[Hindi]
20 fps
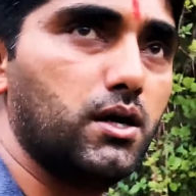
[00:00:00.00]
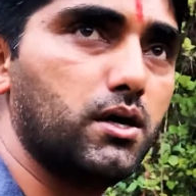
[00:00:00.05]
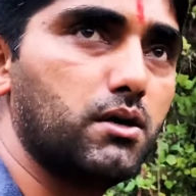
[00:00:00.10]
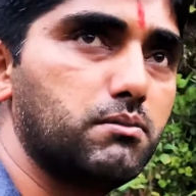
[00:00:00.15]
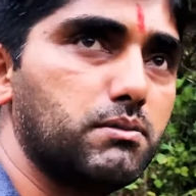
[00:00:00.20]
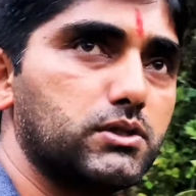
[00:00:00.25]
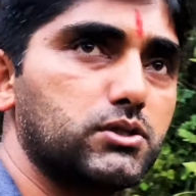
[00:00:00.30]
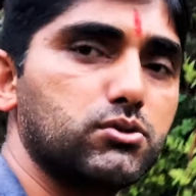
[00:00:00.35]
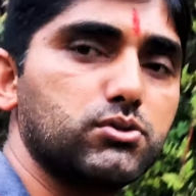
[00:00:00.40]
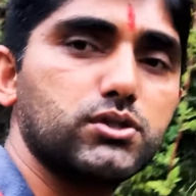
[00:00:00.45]

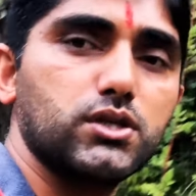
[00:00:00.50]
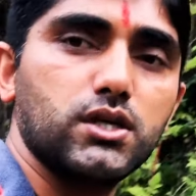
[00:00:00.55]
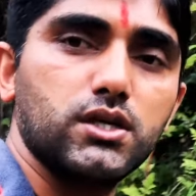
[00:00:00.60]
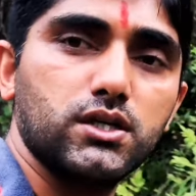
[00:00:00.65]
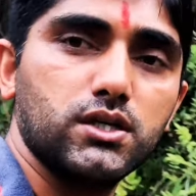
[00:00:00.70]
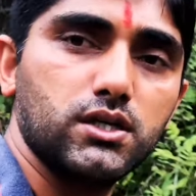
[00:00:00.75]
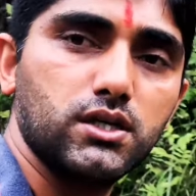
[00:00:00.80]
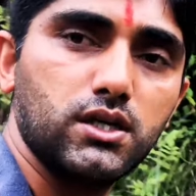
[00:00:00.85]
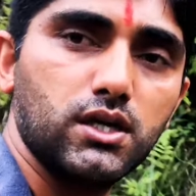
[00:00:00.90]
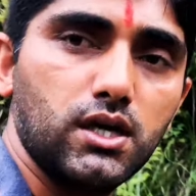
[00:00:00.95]
मैं सोचा
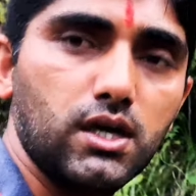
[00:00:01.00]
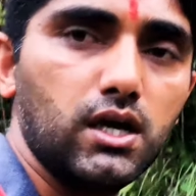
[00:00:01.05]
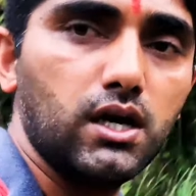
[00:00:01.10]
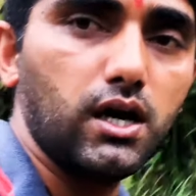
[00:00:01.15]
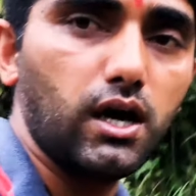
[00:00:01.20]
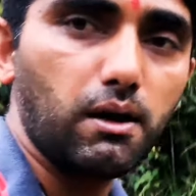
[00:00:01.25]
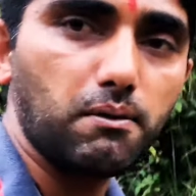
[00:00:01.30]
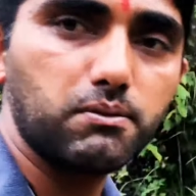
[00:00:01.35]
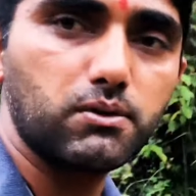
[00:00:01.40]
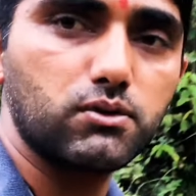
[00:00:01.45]

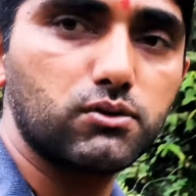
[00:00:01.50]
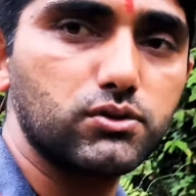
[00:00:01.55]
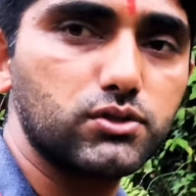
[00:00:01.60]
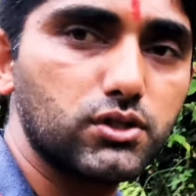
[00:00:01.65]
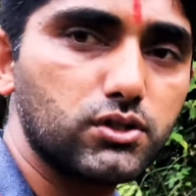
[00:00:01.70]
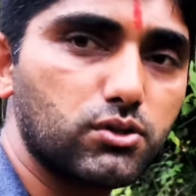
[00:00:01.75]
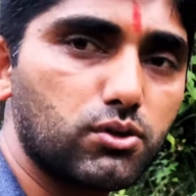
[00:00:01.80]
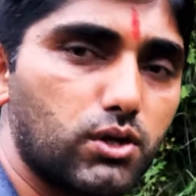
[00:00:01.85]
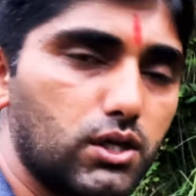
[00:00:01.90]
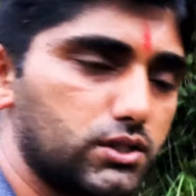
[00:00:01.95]
आप लोगों से
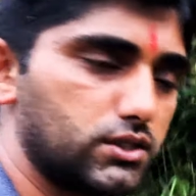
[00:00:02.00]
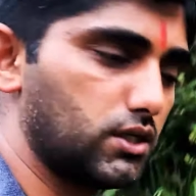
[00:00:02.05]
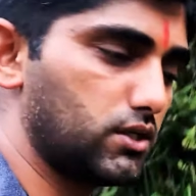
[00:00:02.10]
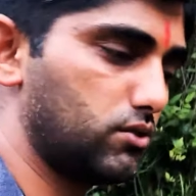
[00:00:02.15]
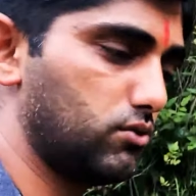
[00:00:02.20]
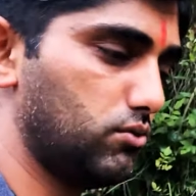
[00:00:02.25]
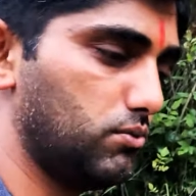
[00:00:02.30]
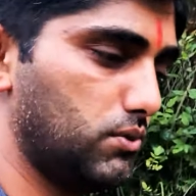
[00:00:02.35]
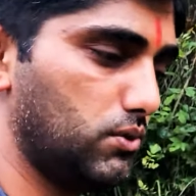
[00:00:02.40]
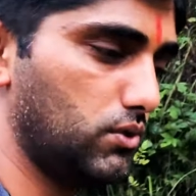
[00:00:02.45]
थोड़ा सा
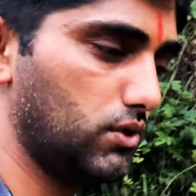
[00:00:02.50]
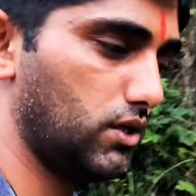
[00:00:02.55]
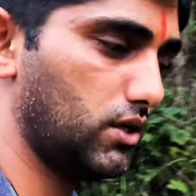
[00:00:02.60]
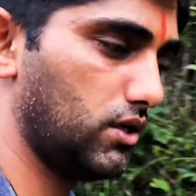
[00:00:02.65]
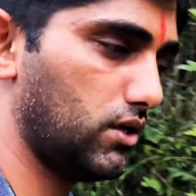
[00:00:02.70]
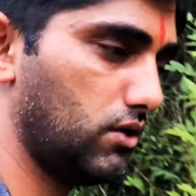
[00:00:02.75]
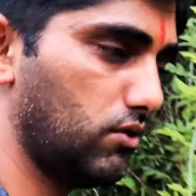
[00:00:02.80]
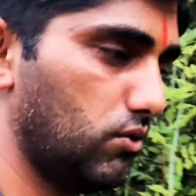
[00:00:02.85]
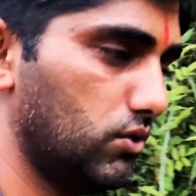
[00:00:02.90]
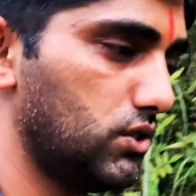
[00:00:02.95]
रूबरू
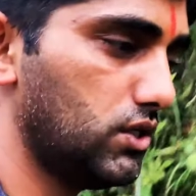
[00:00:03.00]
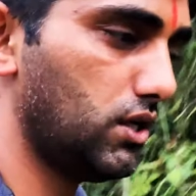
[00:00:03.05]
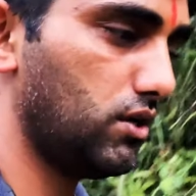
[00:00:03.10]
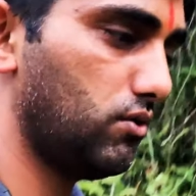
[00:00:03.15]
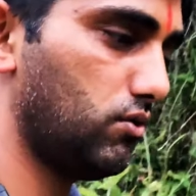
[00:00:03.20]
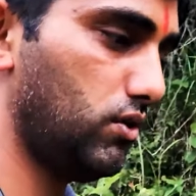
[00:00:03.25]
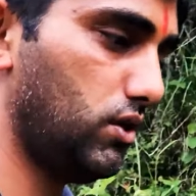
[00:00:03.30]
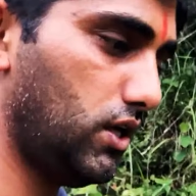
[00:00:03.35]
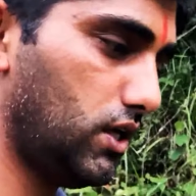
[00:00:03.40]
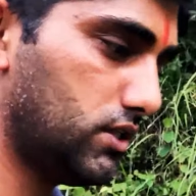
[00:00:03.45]
हो गया हो
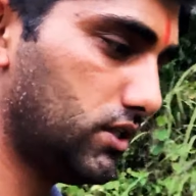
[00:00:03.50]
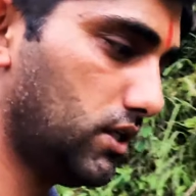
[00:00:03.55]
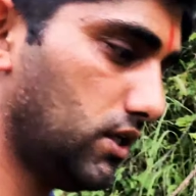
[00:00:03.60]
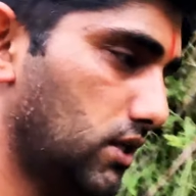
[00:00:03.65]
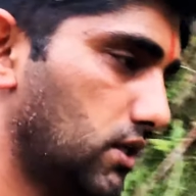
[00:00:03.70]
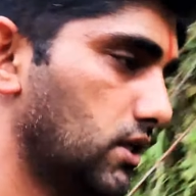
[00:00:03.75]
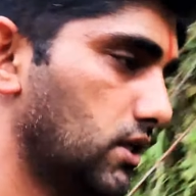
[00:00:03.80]
लिया जाए